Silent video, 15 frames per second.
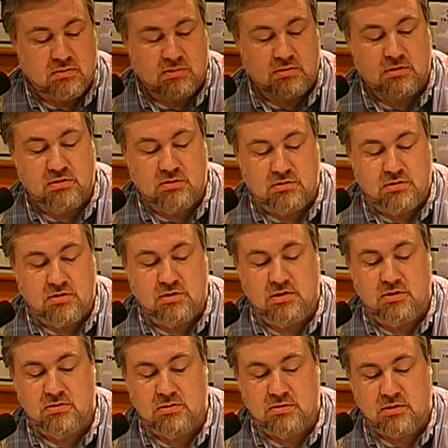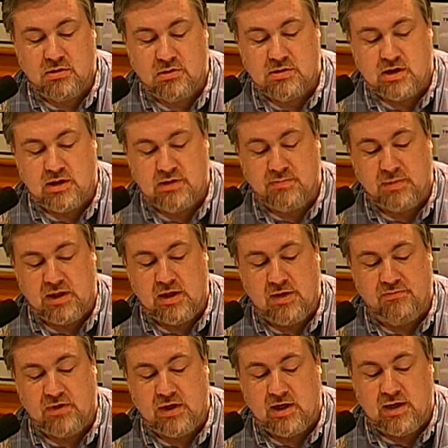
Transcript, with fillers: Und äh, sage ich mal einfach